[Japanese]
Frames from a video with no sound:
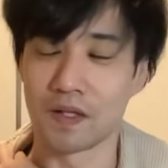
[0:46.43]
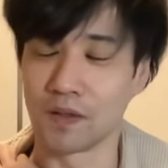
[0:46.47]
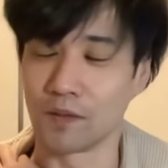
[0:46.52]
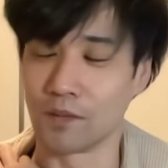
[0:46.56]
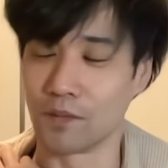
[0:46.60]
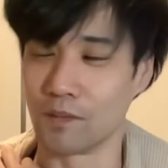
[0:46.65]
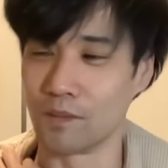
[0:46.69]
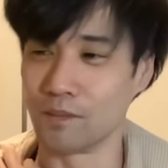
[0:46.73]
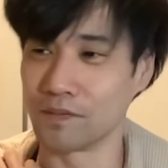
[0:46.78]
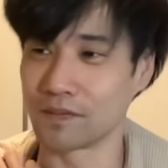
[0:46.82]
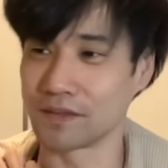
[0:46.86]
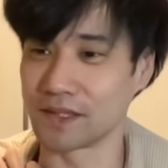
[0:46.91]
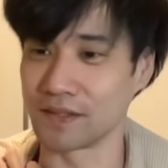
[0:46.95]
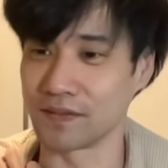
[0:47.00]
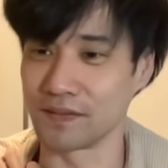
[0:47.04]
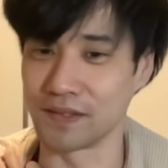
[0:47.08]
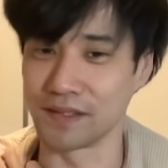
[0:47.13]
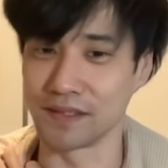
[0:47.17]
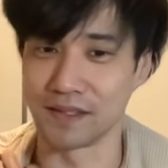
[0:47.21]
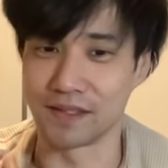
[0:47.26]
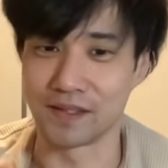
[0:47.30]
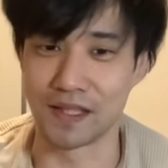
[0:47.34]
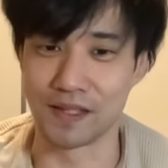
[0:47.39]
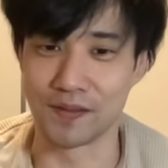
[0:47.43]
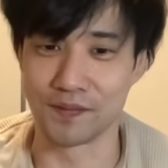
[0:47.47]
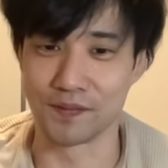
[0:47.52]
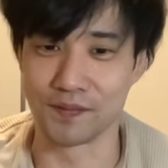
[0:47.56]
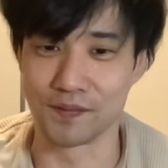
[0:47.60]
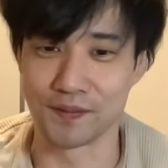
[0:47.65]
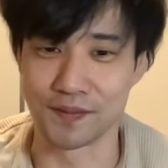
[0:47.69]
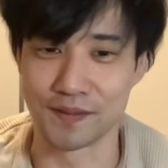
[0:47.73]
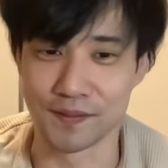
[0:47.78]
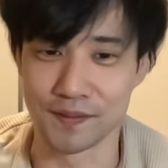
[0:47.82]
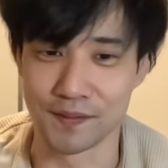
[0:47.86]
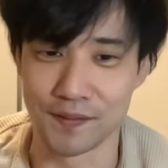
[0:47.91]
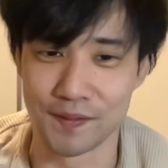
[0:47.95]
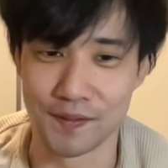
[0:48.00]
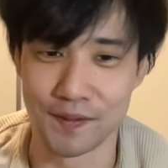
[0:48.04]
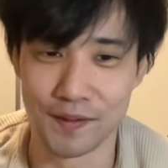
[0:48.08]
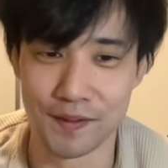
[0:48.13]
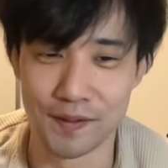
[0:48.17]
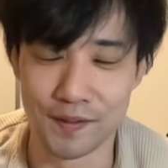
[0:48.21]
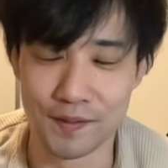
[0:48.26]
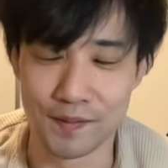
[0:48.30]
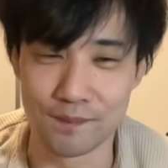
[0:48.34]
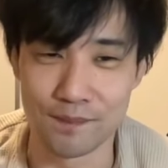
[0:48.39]
思ったより、すぐ
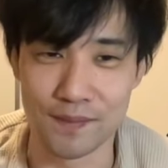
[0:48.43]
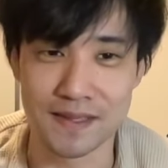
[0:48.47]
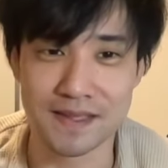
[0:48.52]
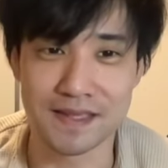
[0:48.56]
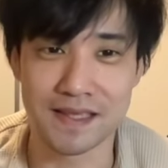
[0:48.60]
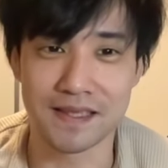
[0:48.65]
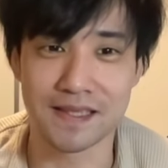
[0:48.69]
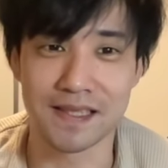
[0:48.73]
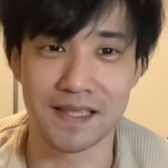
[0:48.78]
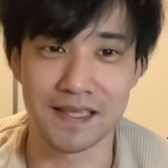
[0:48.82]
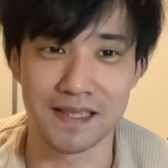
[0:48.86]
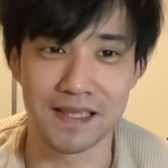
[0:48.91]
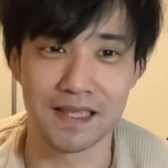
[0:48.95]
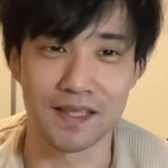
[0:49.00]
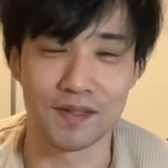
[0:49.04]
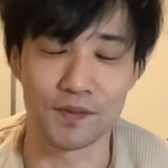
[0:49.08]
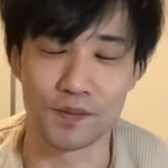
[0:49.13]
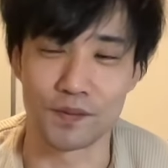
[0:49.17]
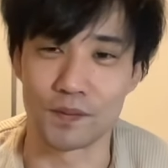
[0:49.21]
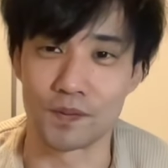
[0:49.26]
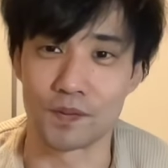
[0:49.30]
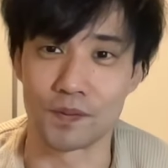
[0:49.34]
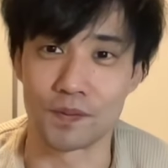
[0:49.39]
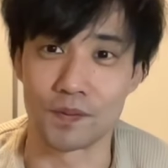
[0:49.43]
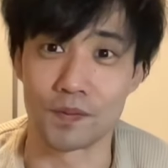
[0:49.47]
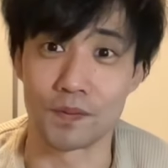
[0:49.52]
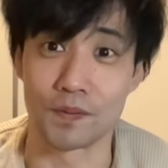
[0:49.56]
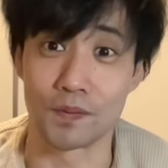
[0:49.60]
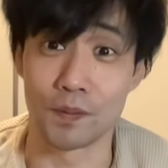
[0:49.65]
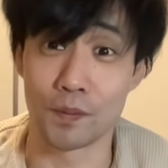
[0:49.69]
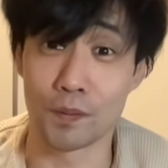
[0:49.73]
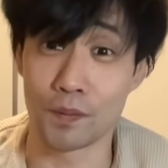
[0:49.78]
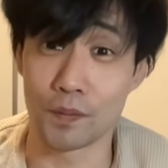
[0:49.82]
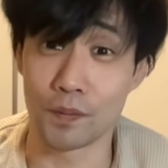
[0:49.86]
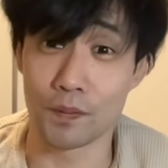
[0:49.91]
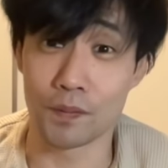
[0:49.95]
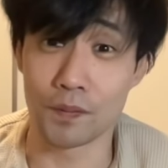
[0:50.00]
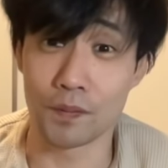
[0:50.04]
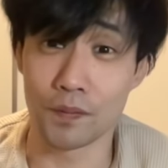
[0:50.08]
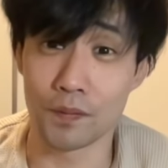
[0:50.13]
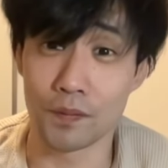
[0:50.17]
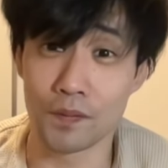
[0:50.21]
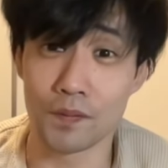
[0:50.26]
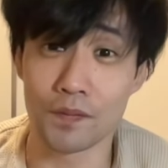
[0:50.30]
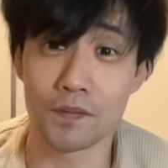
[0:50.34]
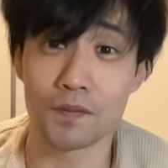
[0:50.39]
埋まっちゃったんで、
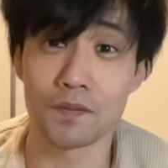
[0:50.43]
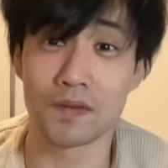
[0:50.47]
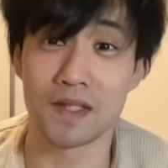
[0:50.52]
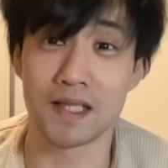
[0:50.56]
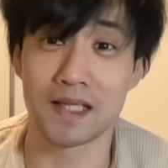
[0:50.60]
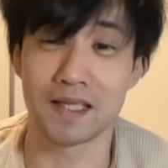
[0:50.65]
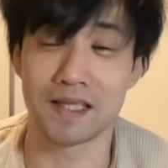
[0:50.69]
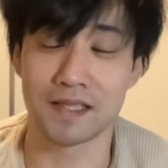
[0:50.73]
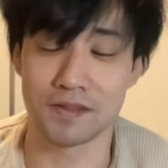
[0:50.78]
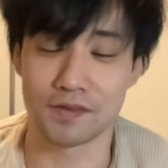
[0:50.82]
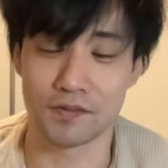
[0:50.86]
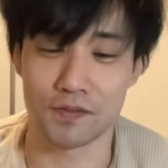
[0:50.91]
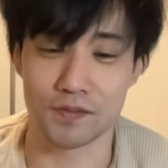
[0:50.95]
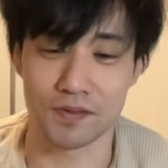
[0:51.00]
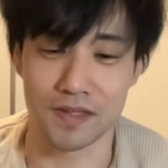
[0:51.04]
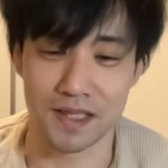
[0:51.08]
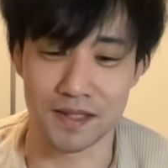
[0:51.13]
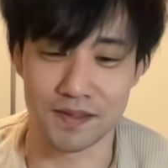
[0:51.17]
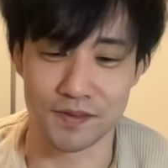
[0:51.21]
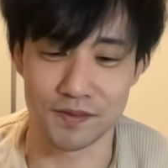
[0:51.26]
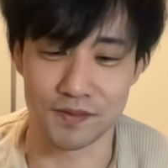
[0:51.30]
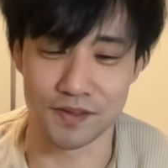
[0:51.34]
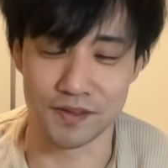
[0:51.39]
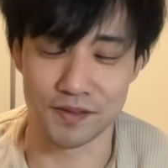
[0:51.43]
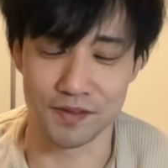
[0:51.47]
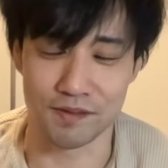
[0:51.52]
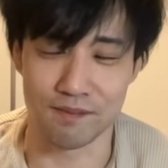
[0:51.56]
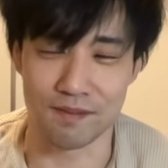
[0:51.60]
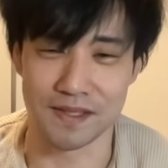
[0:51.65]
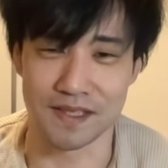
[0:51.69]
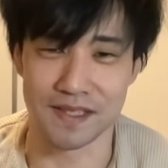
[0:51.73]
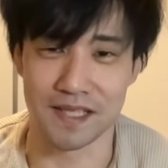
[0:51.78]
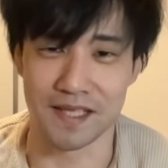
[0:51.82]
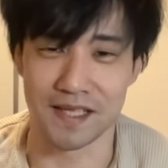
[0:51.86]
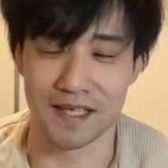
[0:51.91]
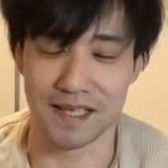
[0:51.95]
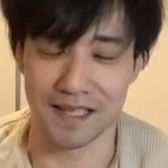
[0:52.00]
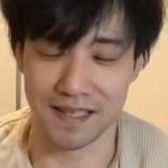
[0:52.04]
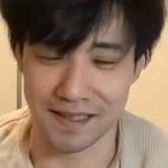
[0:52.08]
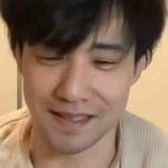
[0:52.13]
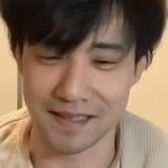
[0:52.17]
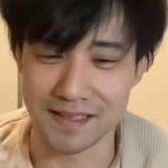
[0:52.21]
5だけちょっと拡張しておきました。はい。